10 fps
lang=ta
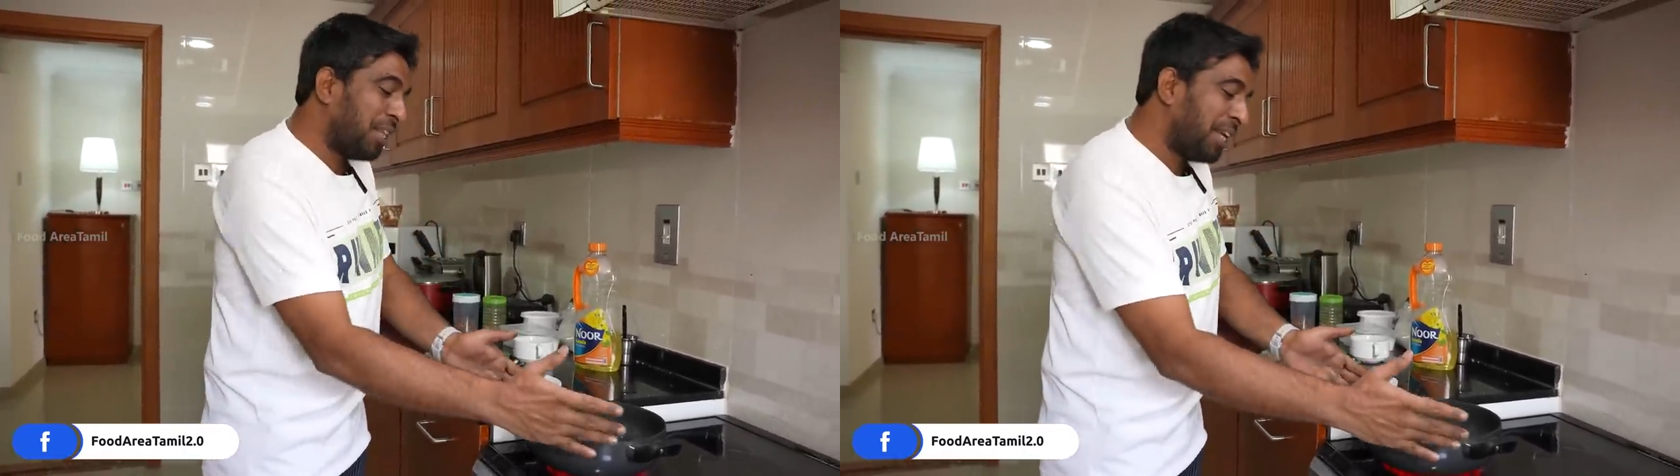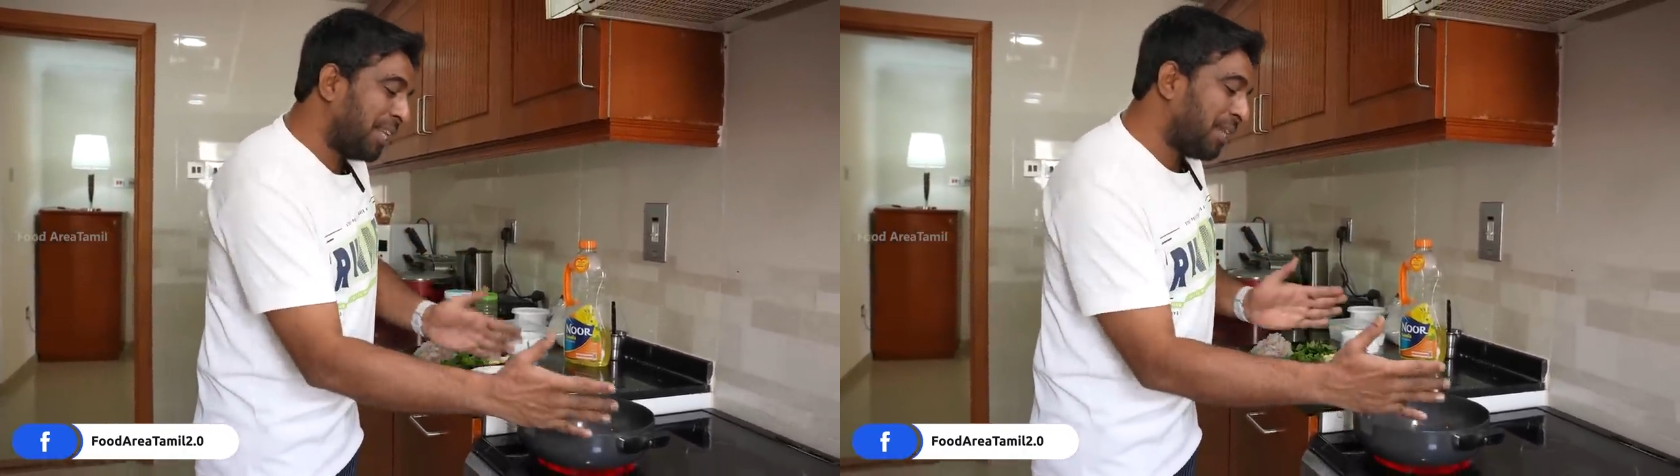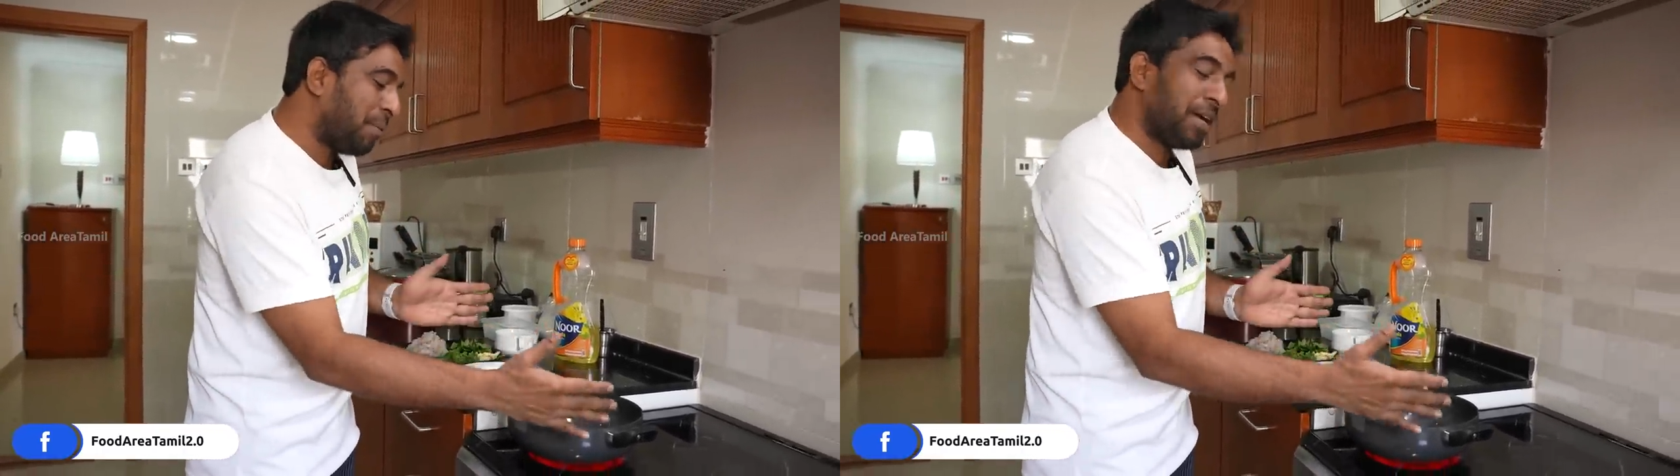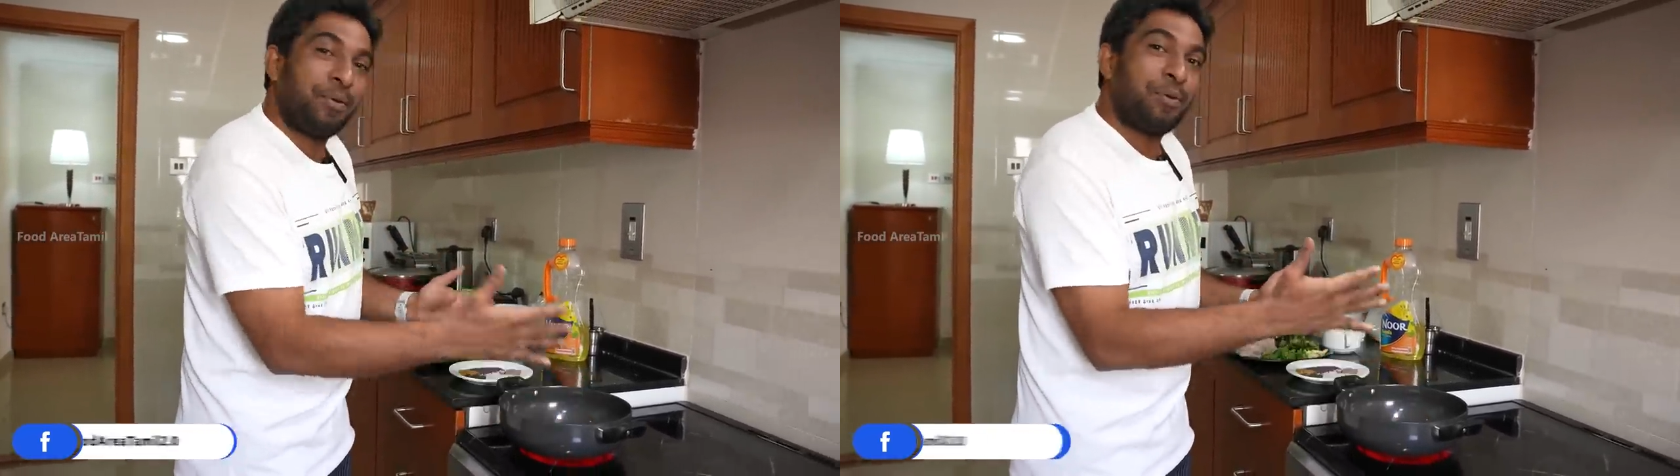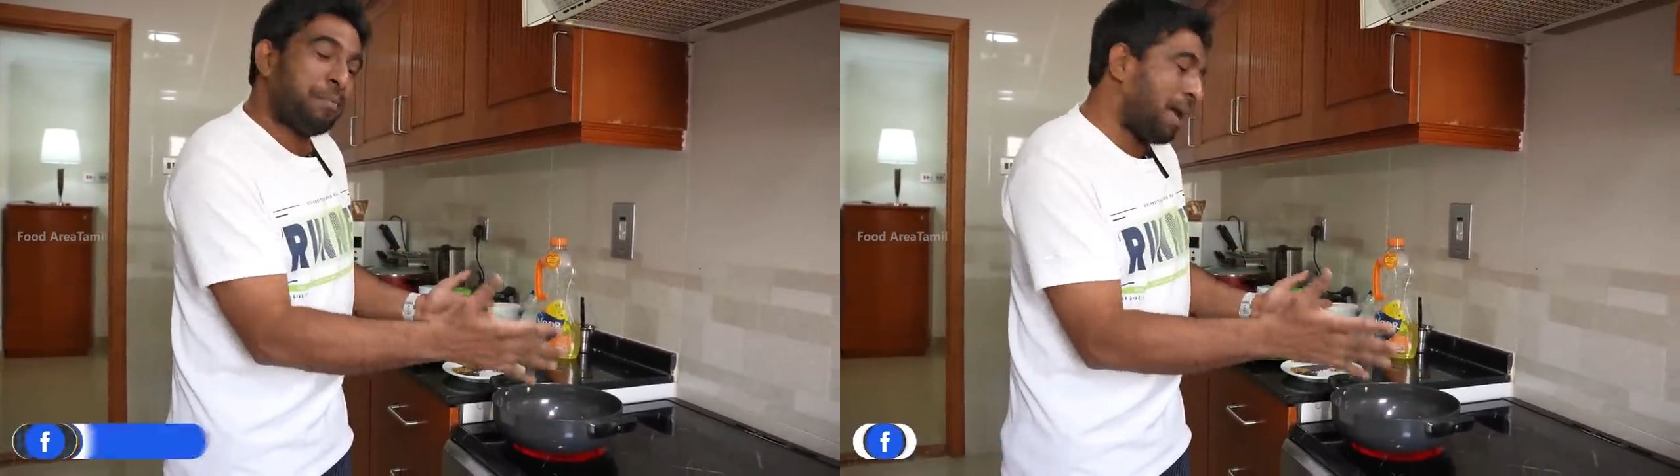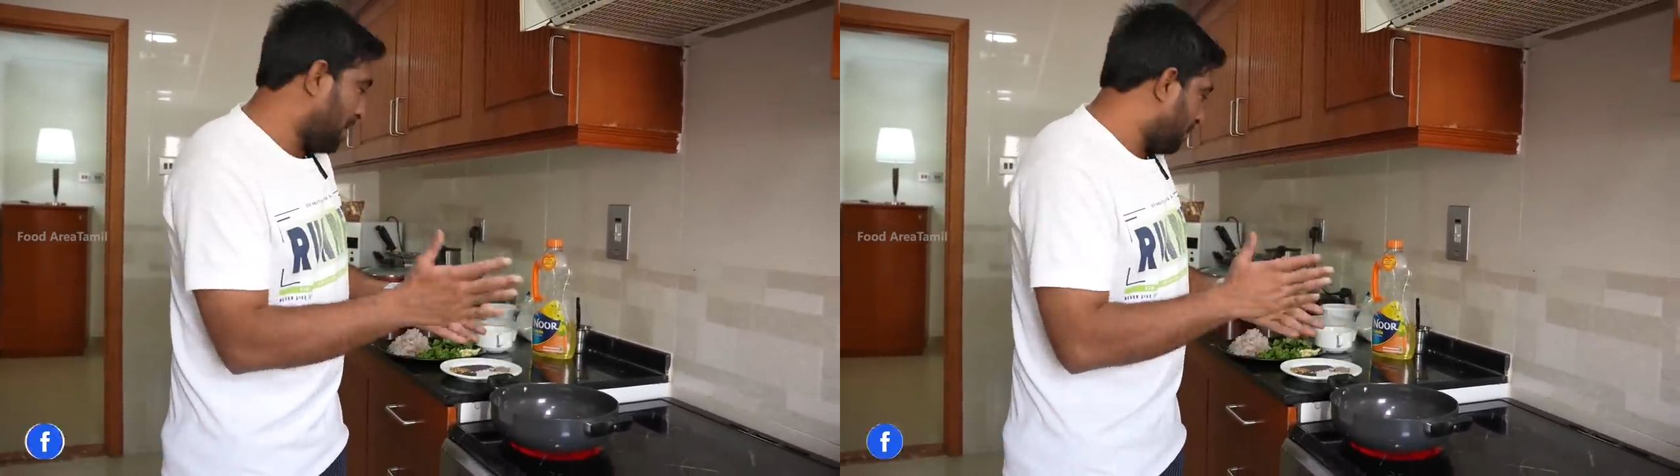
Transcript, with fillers: அதுக்கேற்ற மாதிரி ஒரு பேன்